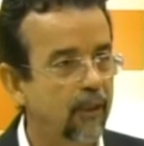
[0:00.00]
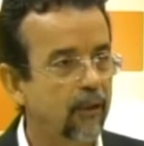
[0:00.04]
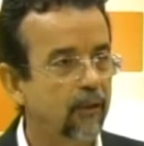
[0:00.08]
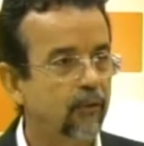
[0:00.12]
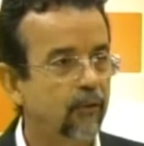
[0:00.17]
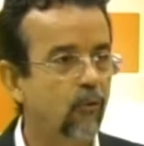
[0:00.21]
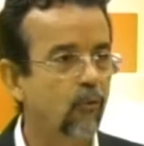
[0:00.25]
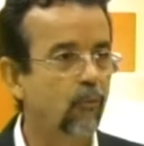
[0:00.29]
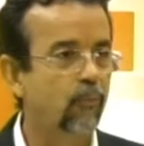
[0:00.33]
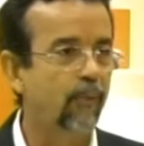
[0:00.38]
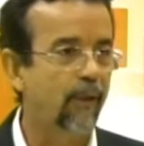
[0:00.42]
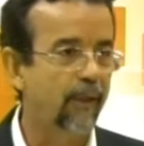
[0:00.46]
que
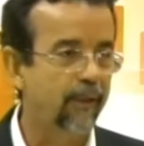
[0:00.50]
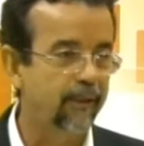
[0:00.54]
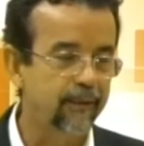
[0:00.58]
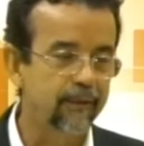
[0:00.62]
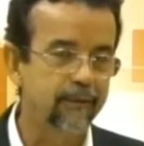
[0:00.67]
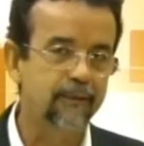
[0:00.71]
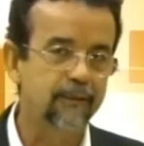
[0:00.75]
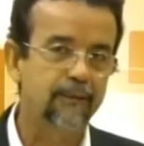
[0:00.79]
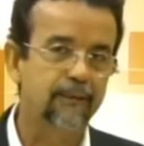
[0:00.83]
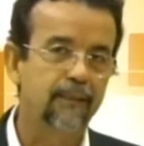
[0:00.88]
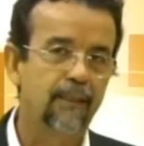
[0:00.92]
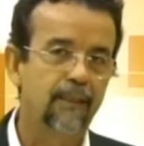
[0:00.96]
o
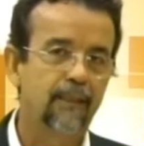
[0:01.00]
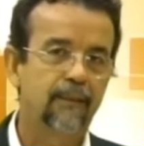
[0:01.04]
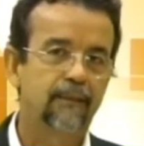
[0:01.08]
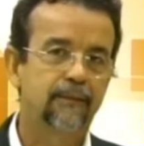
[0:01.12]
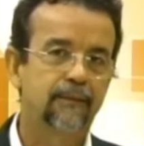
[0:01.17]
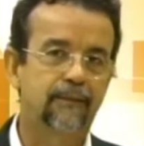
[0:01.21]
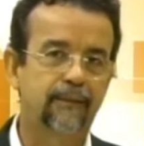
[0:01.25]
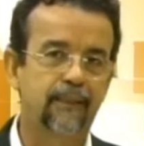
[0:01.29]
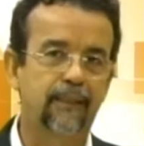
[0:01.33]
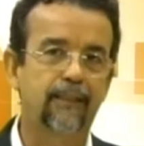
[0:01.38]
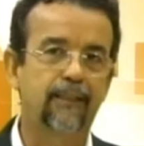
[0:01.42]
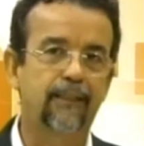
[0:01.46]
país
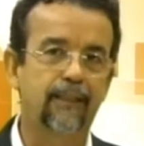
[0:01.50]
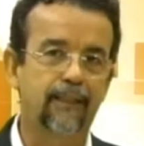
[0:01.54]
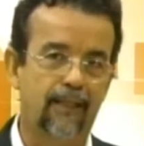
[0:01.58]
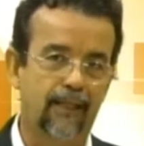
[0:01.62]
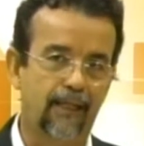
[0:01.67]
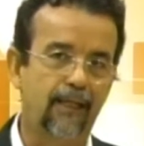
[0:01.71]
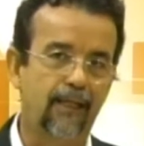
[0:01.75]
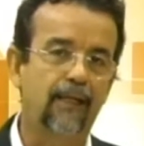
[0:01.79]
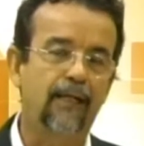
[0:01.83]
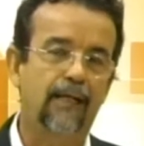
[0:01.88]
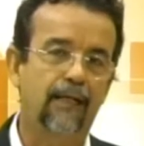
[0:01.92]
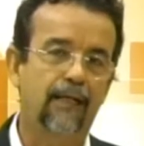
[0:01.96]

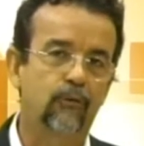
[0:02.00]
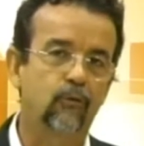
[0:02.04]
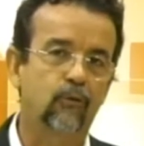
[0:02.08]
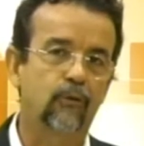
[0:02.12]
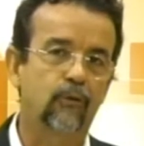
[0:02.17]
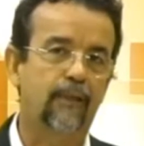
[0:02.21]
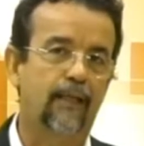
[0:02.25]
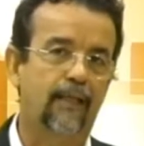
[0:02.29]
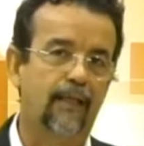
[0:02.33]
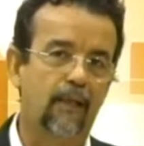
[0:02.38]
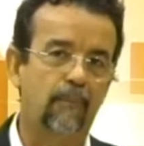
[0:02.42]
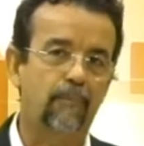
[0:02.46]
seguirá,
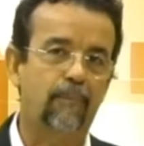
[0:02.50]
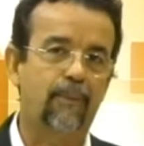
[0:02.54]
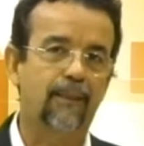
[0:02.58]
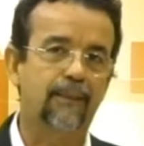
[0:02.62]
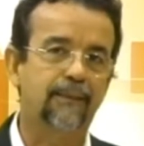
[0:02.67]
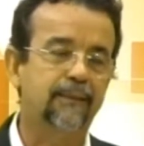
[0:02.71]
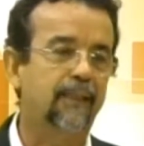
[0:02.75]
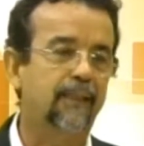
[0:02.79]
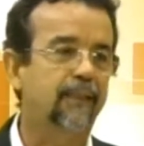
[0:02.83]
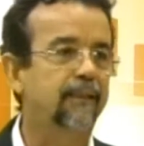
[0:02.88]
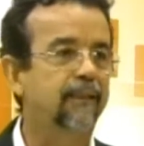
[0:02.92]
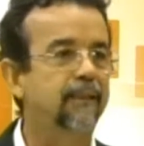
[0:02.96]
adotará para
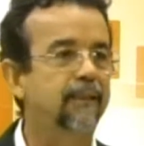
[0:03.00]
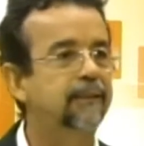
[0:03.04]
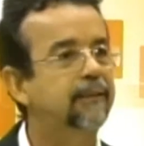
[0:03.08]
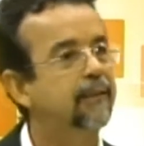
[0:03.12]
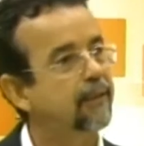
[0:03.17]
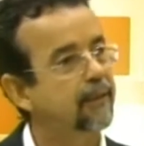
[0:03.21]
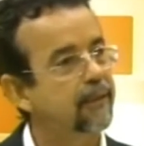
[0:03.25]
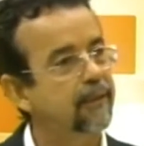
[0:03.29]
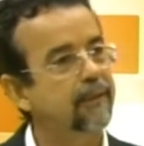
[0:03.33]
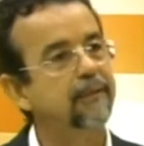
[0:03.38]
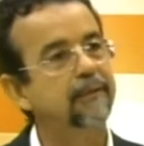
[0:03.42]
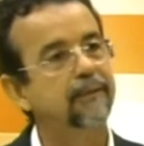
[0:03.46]
sair dessa
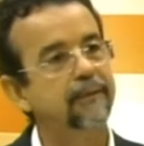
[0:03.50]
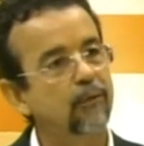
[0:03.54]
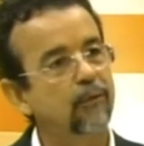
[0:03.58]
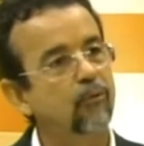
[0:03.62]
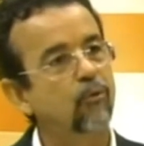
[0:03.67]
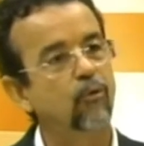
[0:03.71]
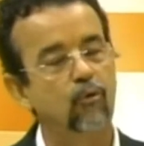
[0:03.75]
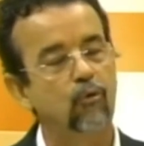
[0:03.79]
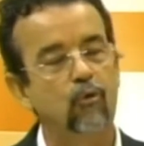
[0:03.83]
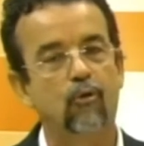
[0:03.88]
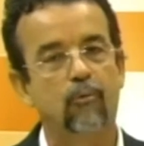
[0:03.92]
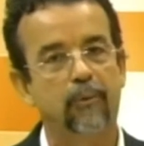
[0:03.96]
crise
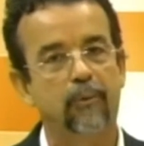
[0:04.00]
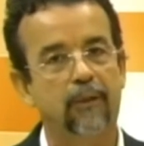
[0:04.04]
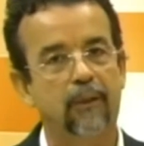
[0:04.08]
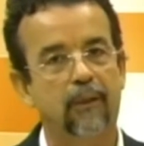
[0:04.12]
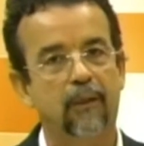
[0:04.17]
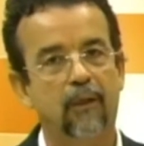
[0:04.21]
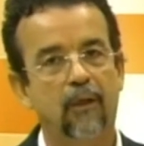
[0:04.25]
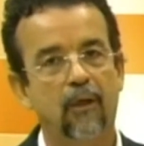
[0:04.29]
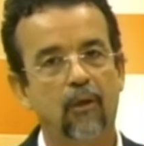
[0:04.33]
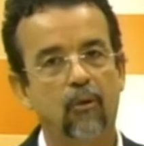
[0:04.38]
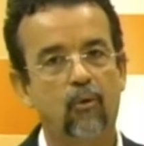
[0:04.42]
econômica.